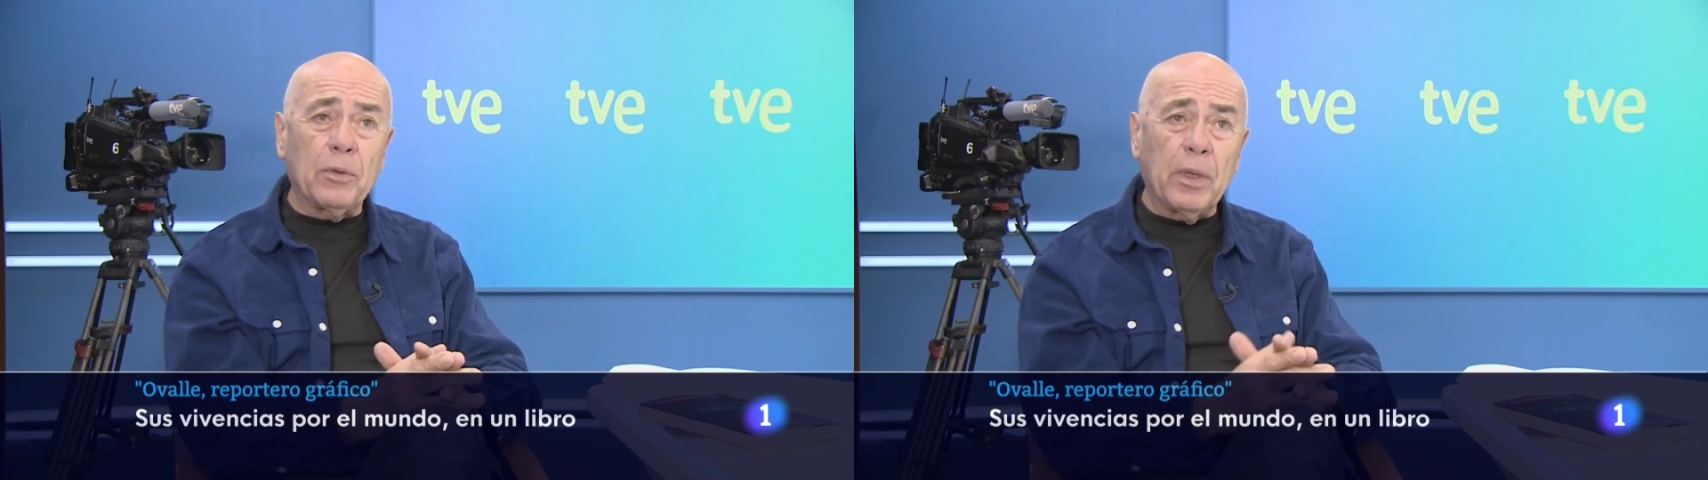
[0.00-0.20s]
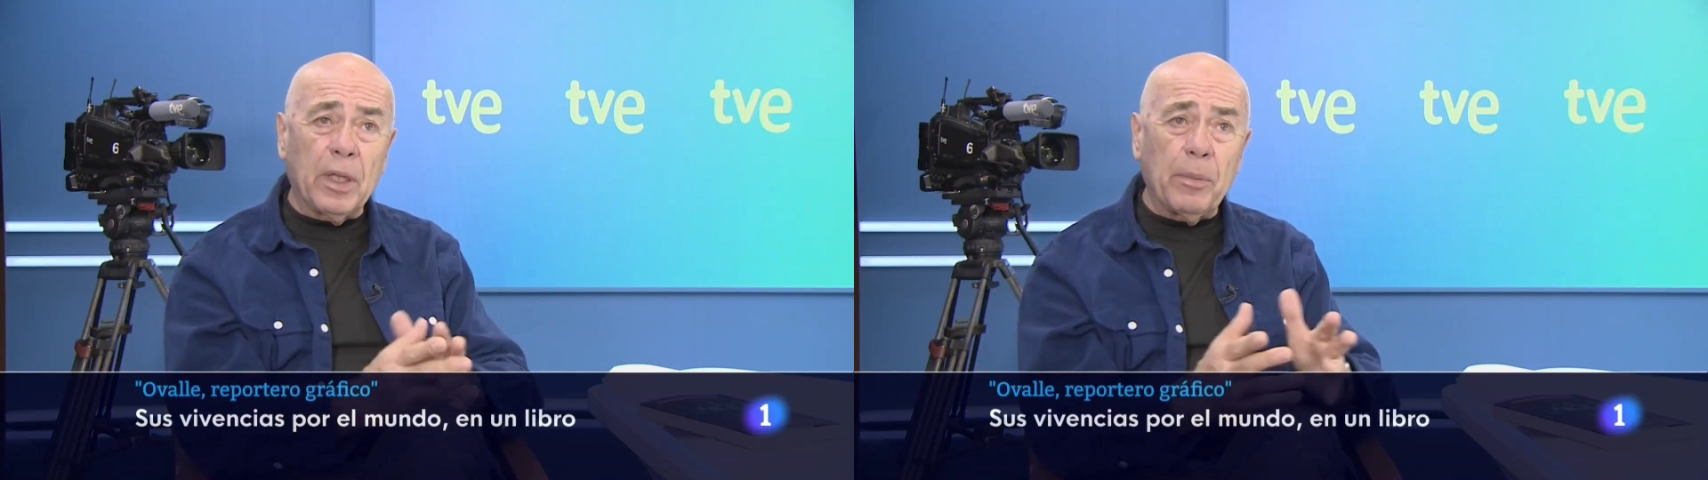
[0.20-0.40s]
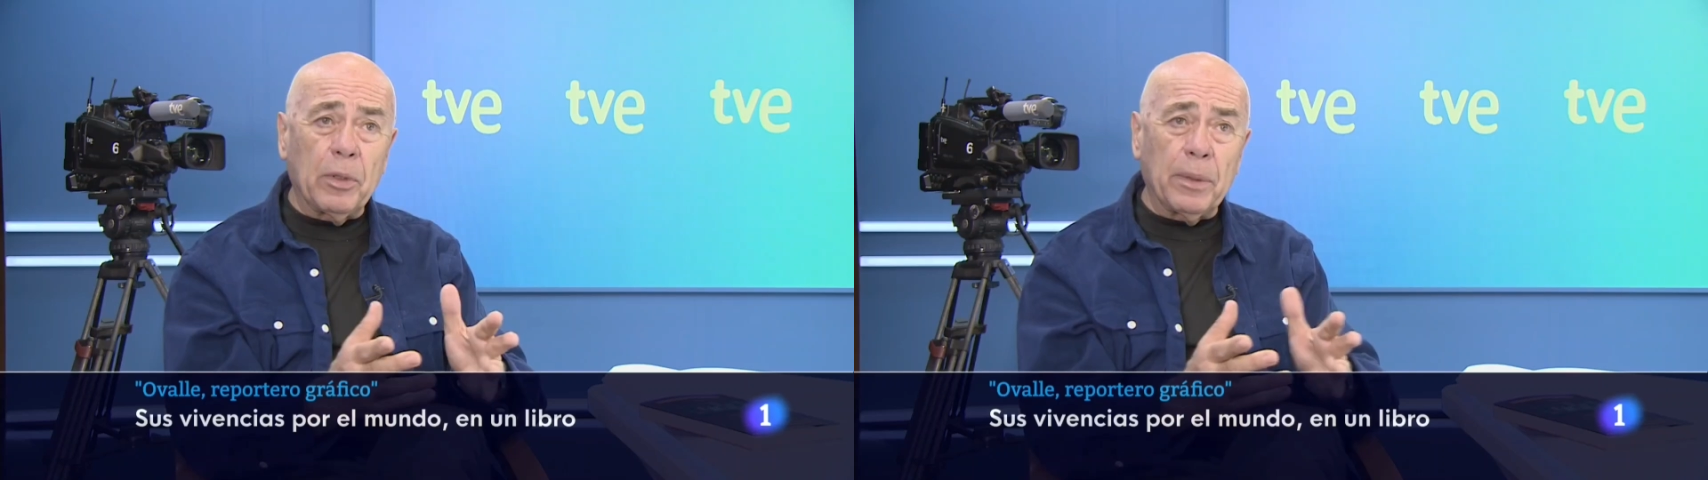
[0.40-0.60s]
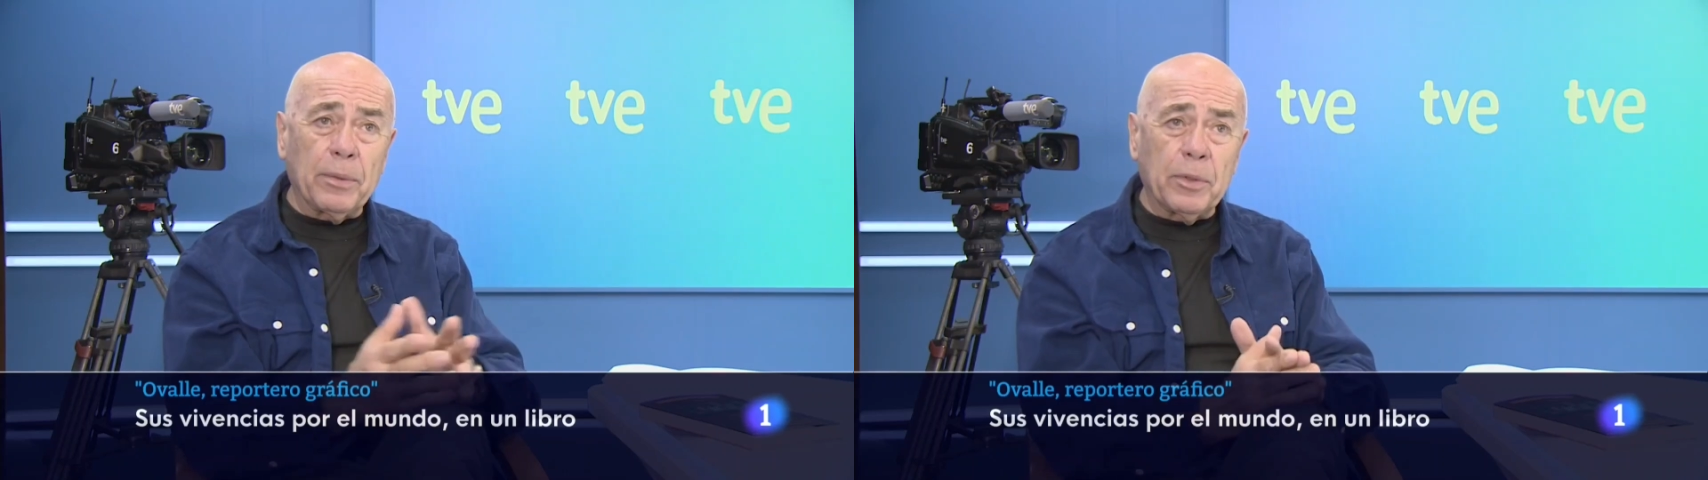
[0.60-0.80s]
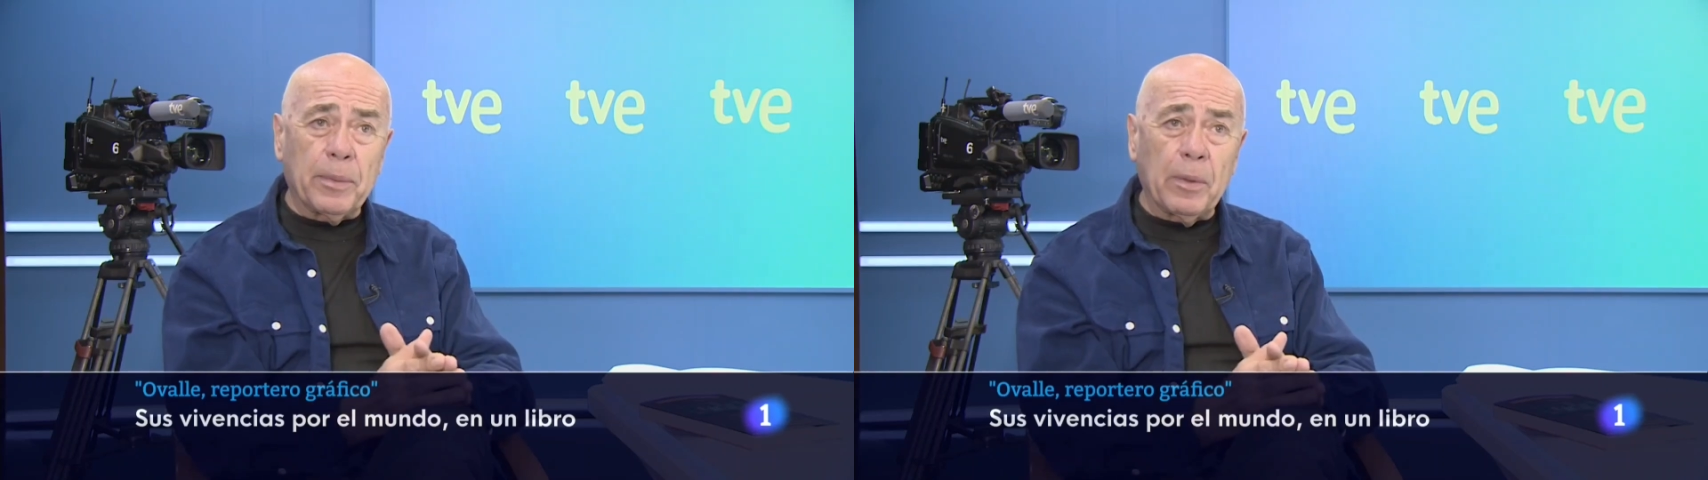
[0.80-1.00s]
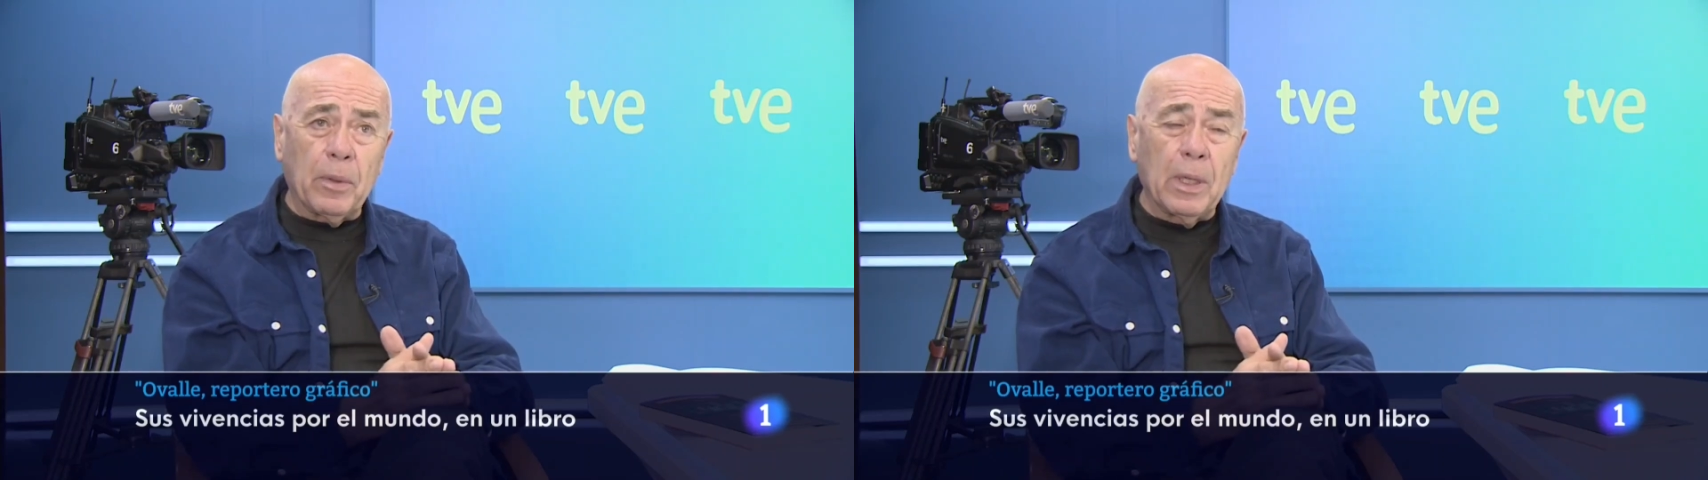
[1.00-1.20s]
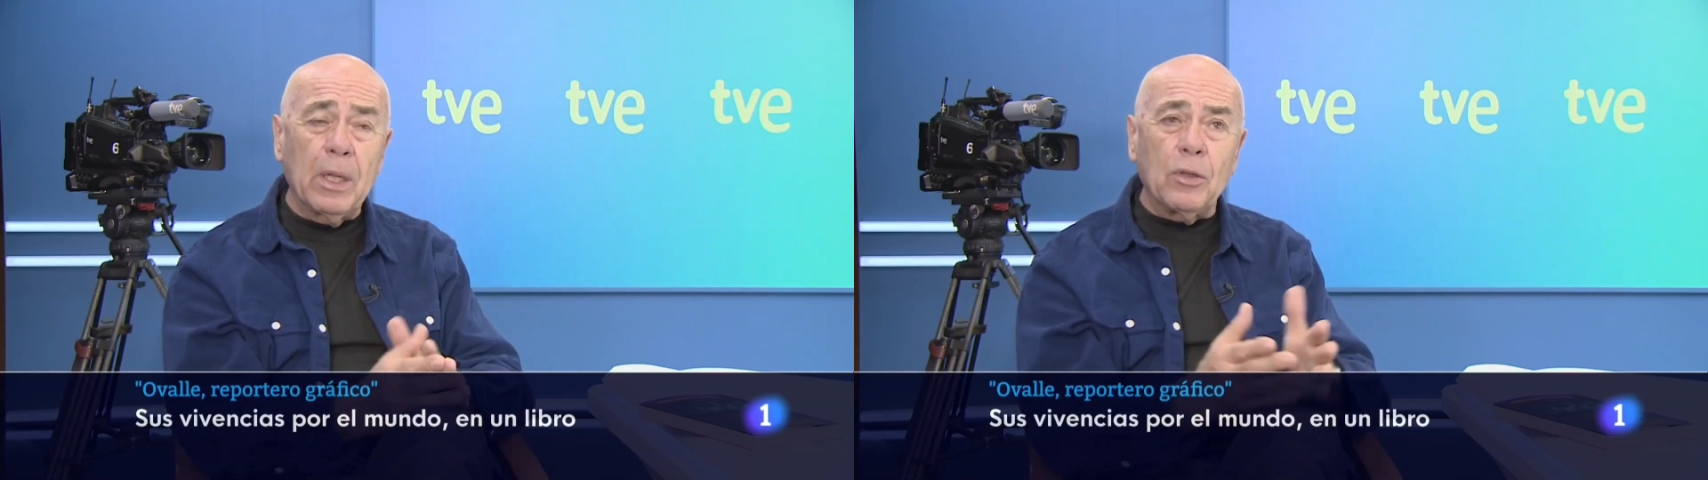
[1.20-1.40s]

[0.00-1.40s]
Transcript: un equipo de televisión española.